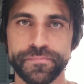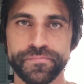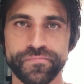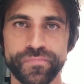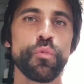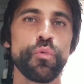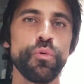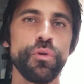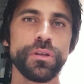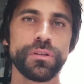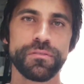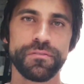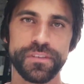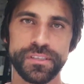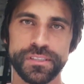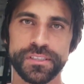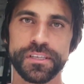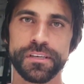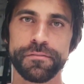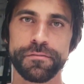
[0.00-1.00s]
muito
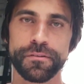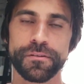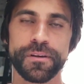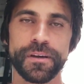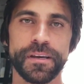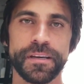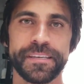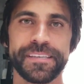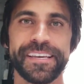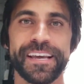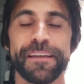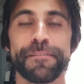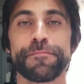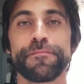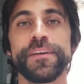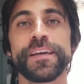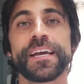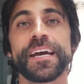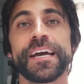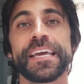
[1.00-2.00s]
visível e ela
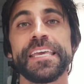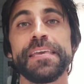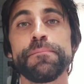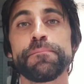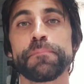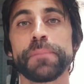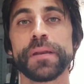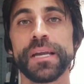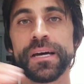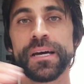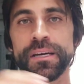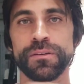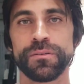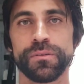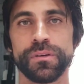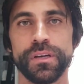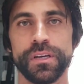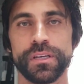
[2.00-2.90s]
fica em plano.